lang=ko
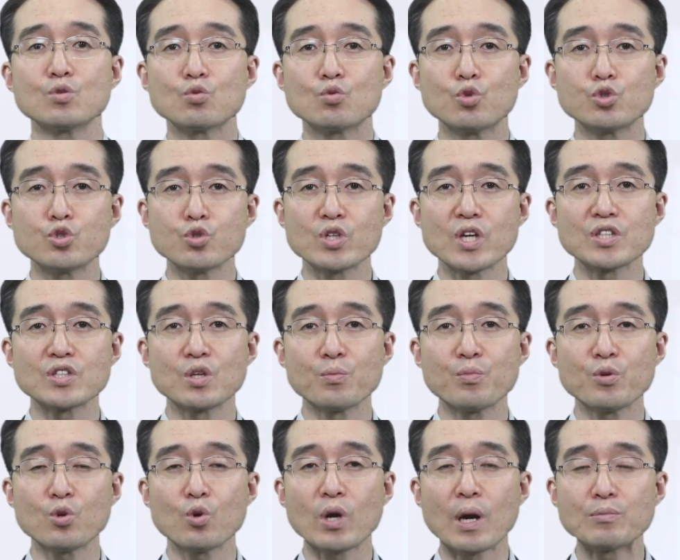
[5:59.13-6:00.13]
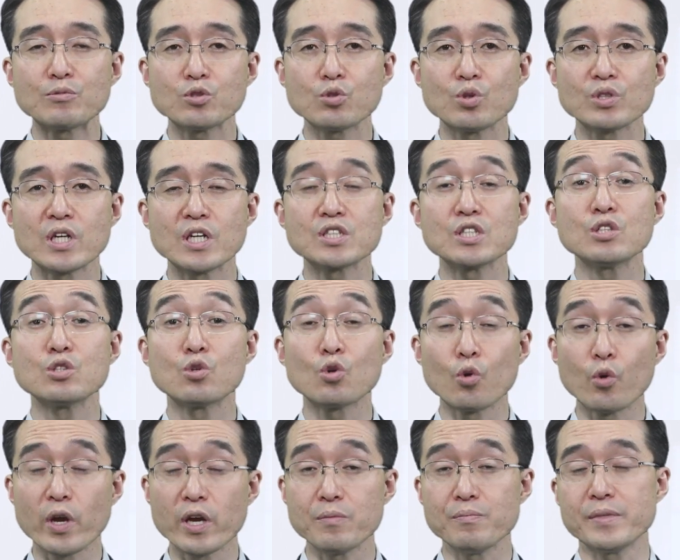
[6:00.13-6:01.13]
구주께서 피로 값주고 사신
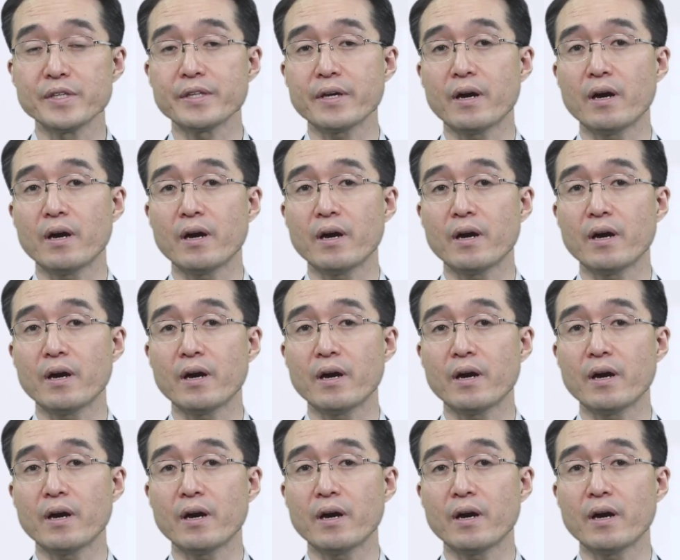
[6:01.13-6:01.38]
교회입니다.